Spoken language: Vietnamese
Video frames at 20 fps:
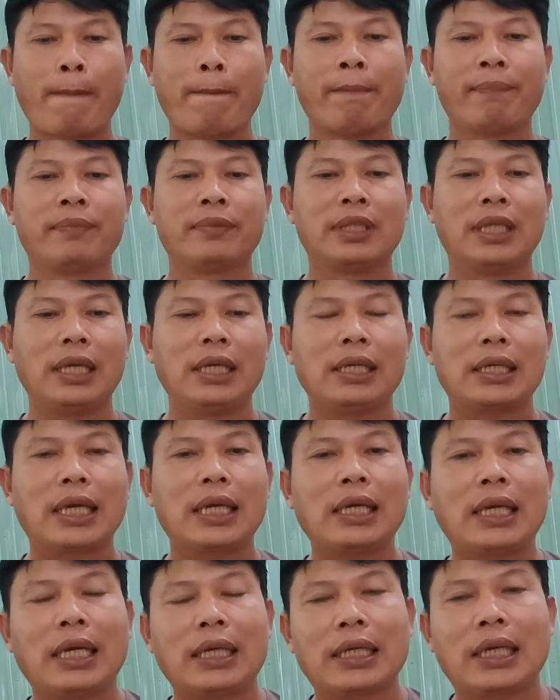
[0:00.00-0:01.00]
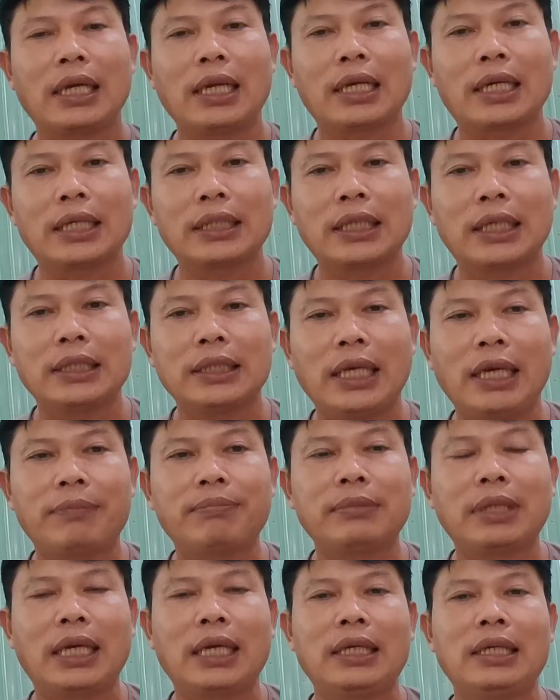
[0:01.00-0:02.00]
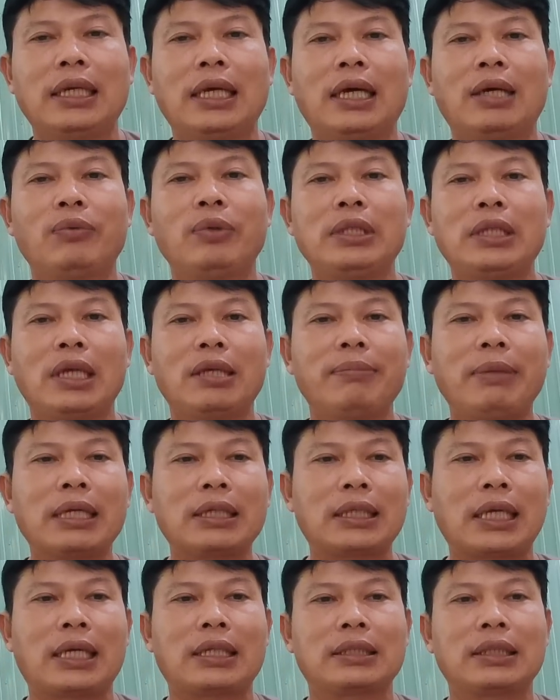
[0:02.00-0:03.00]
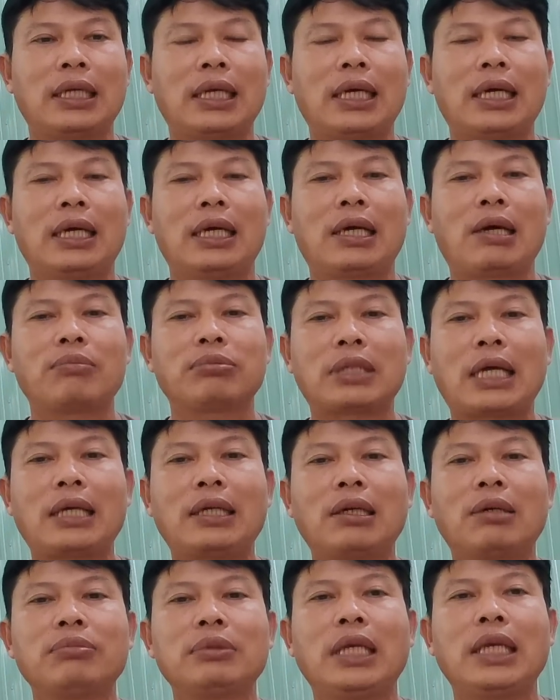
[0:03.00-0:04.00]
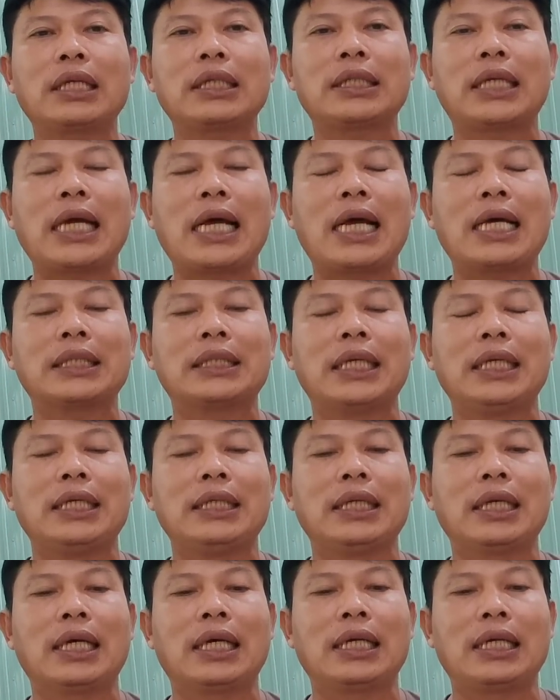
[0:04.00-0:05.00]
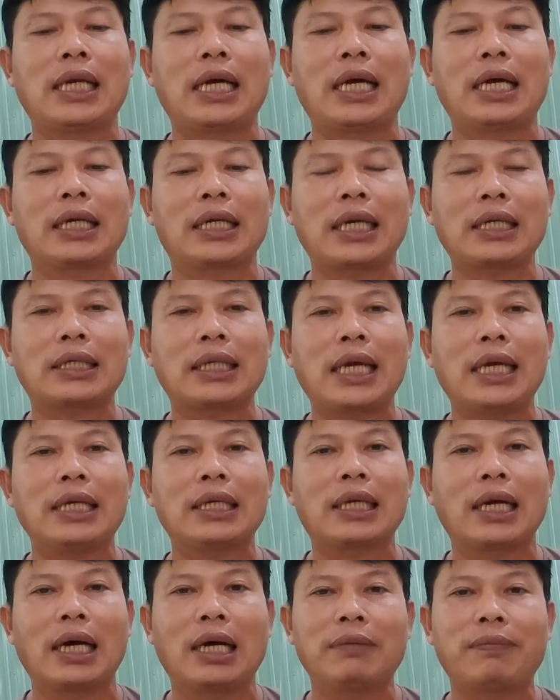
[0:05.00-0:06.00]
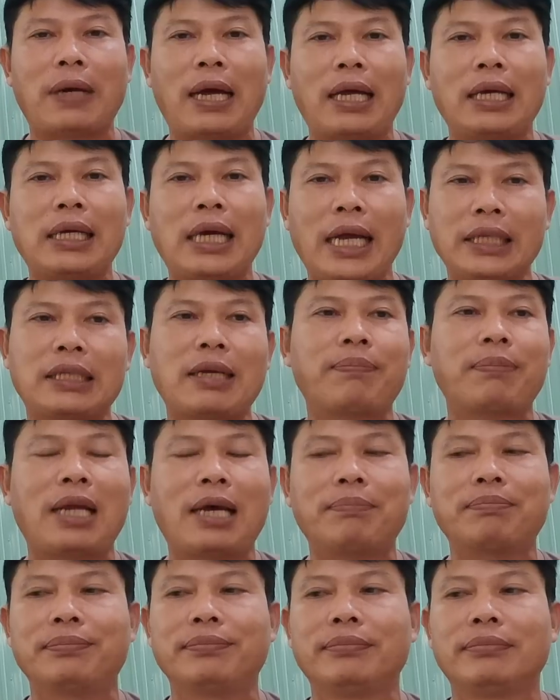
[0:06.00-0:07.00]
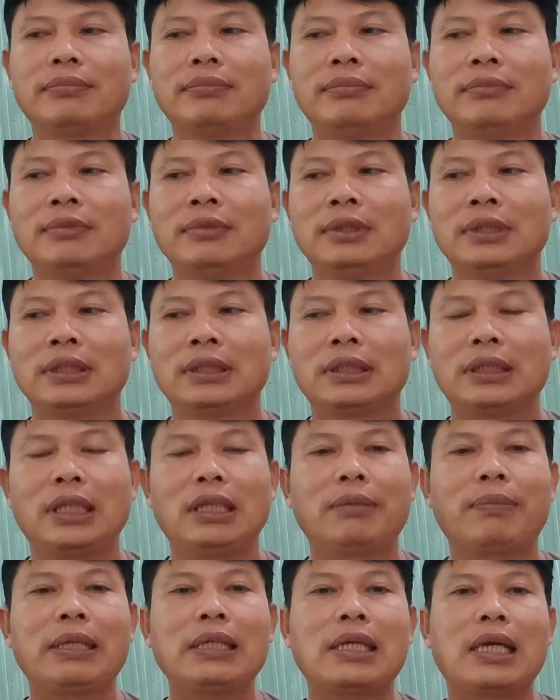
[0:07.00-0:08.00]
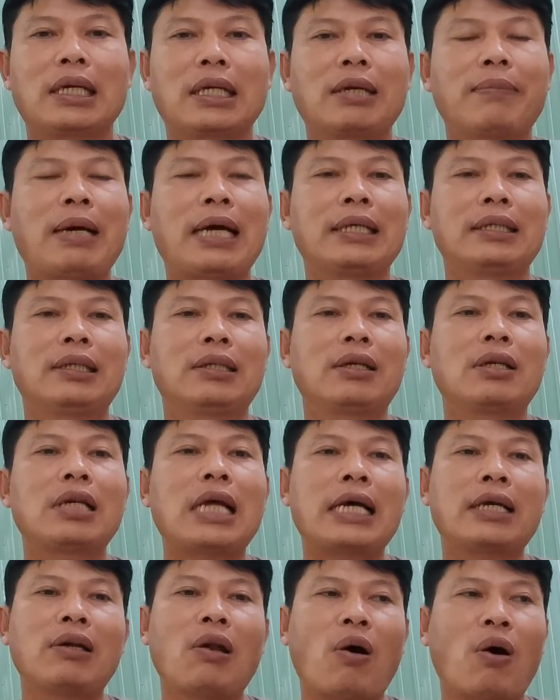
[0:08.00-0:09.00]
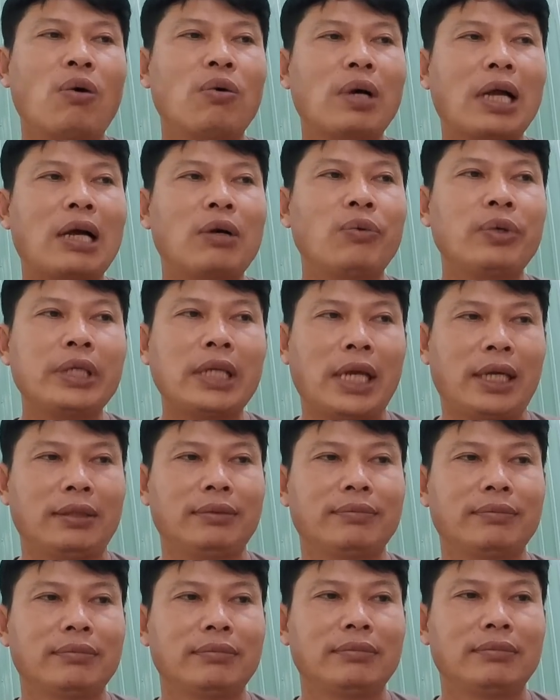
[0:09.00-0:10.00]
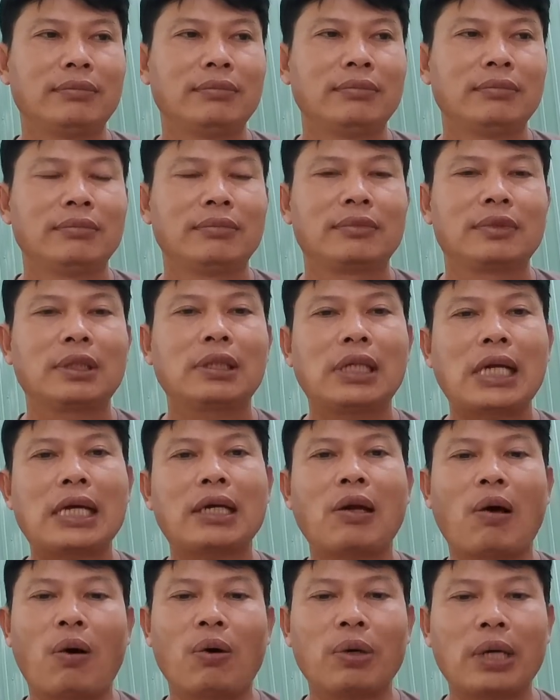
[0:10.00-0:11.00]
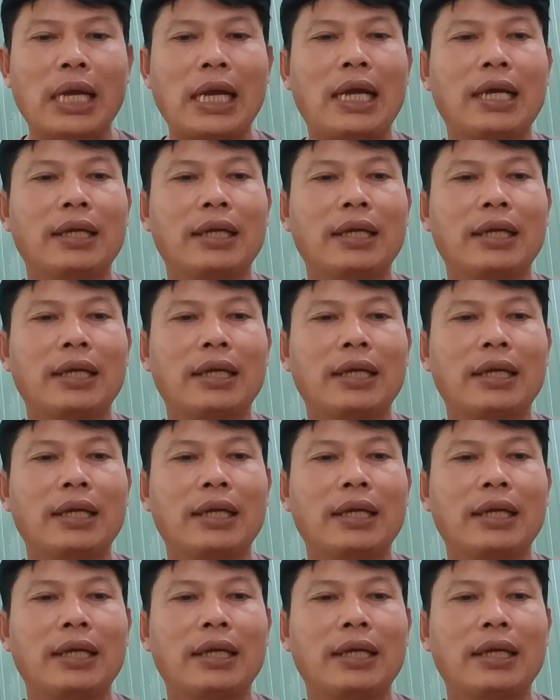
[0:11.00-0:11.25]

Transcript: Thì cái này cái là cái thời điểm này là quý vị biết rằng là ông Thánh ông viết ra thì là cách đây cỡ khoảng hai trăm năm. Thì bây giờ cái bài này nó đang lộ ra quý vị. Nó đang lộ ra